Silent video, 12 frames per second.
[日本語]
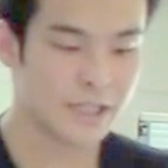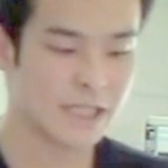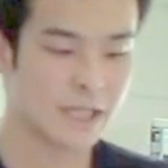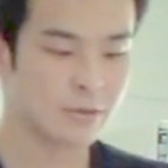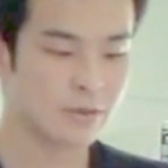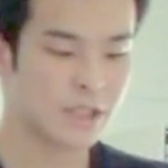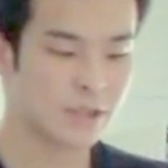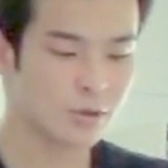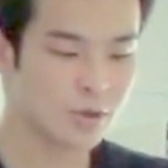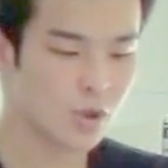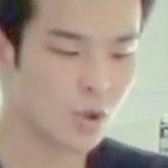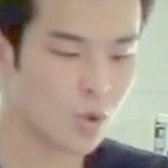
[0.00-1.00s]
あ、既然既
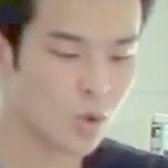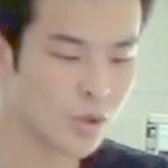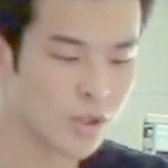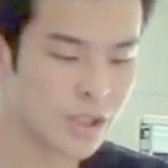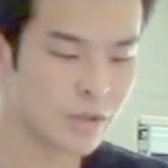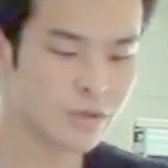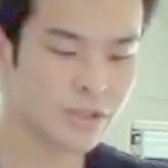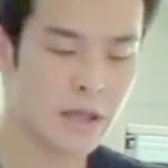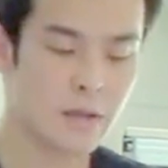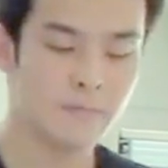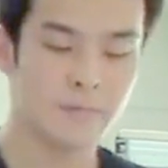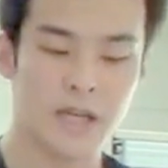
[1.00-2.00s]
存手法を利用し
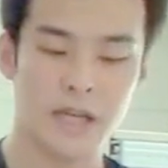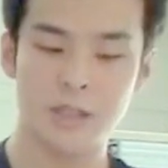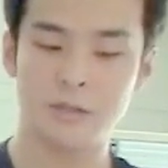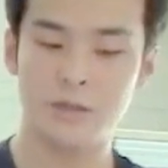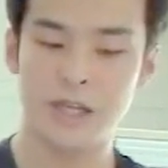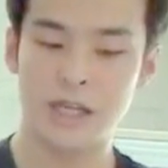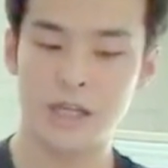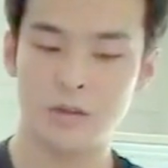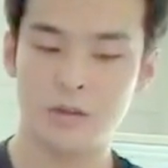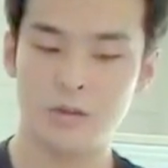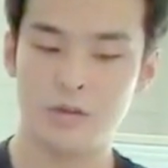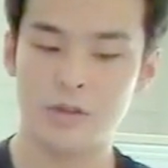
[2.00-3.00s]
てカテゴリー
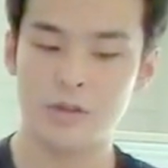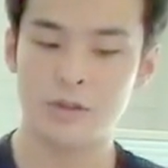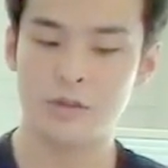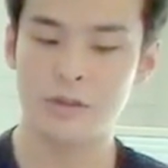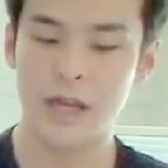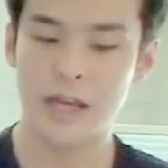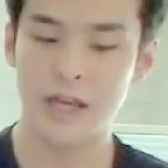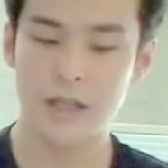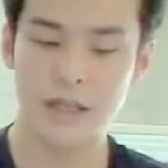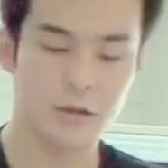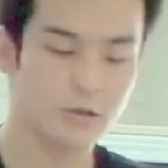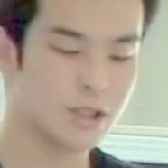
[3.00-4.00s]
間の兄弟
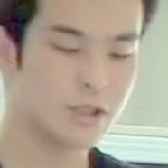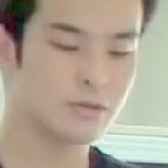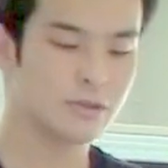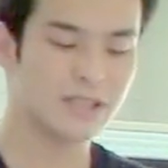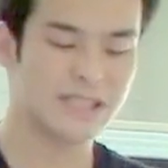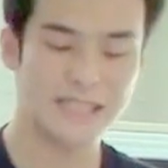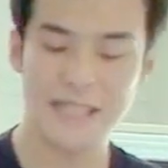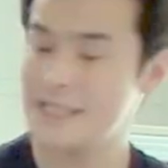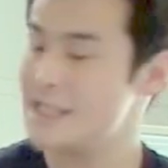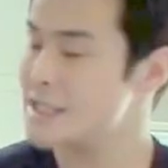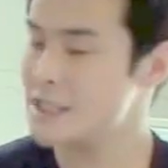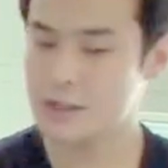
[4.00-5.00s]
関係を事
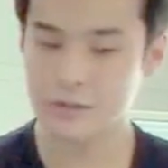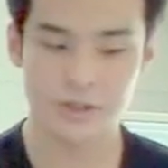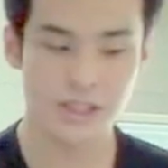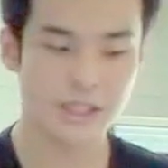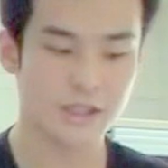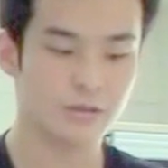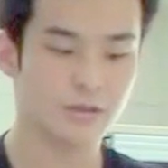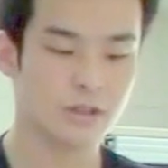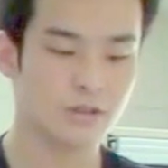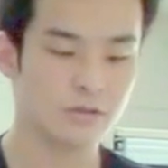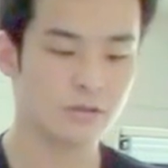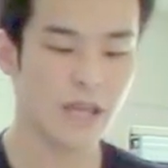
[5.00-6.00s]
前知識として使用
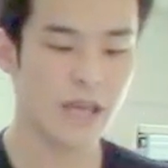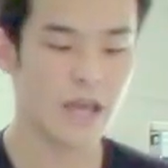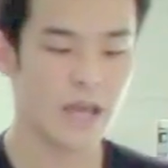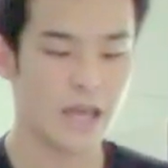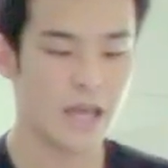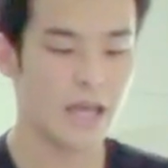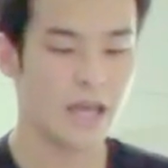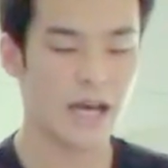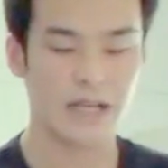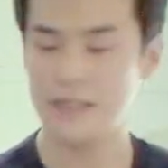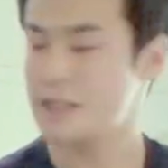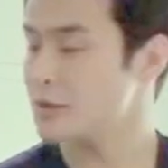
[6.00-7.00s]
することで
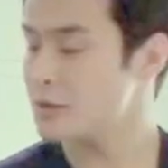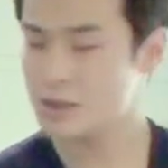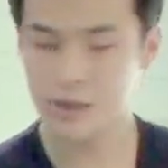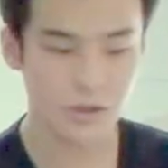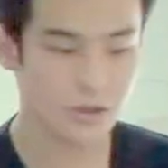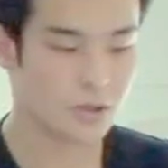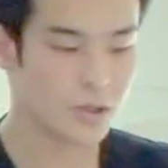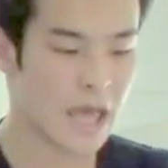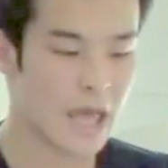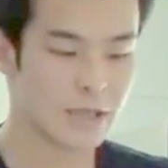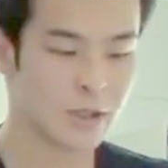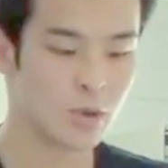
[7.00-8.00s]
あ使用する、
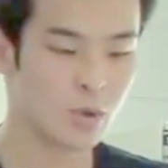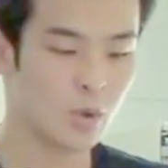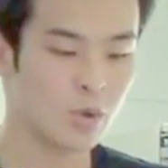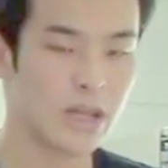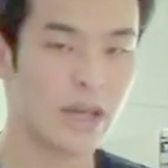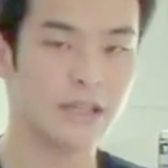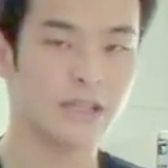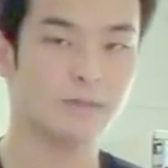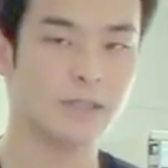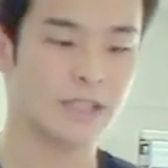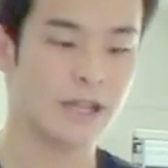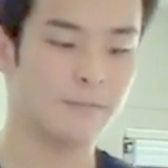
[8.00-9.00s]
えー、手法を提案
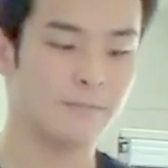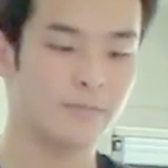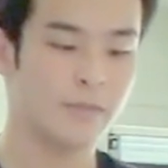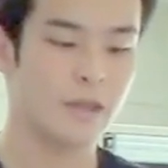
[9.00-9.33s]
しました。